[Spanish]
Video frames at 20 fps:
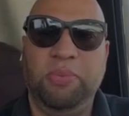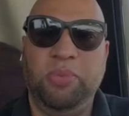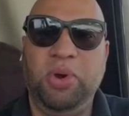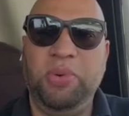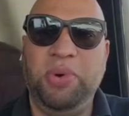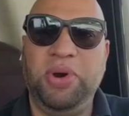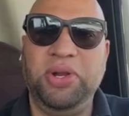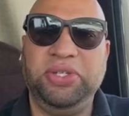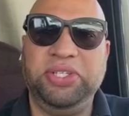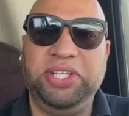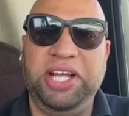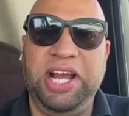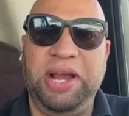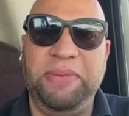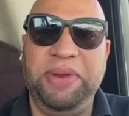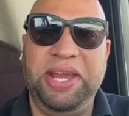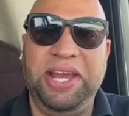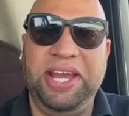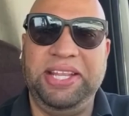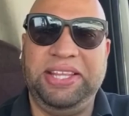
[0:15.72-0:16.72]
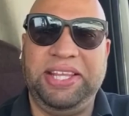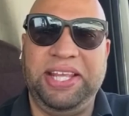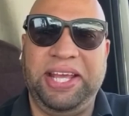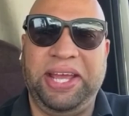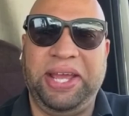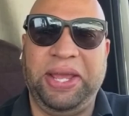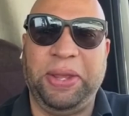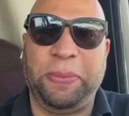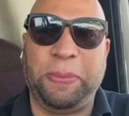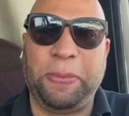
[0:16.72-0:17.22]
buenos días mi
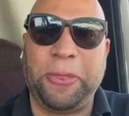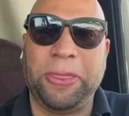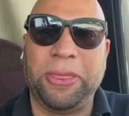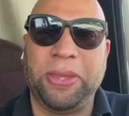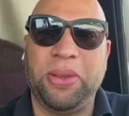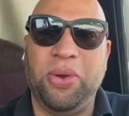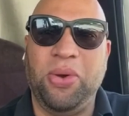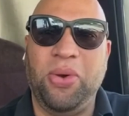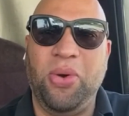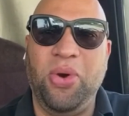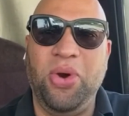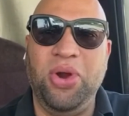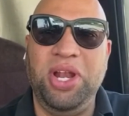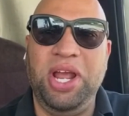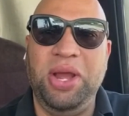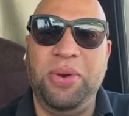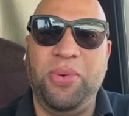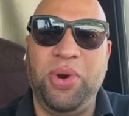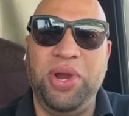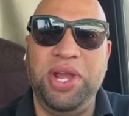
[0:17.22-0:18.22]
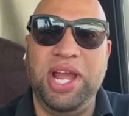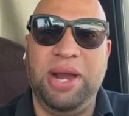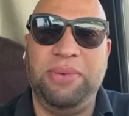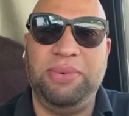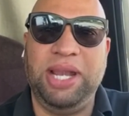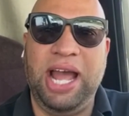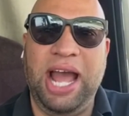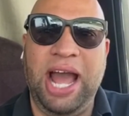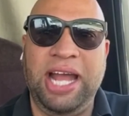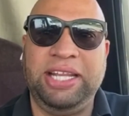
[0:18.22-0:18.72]
gente. Hoy les voy a
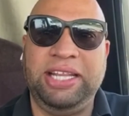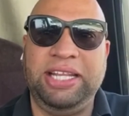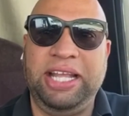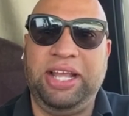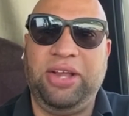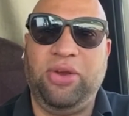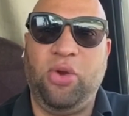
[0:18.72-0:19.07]
hablar de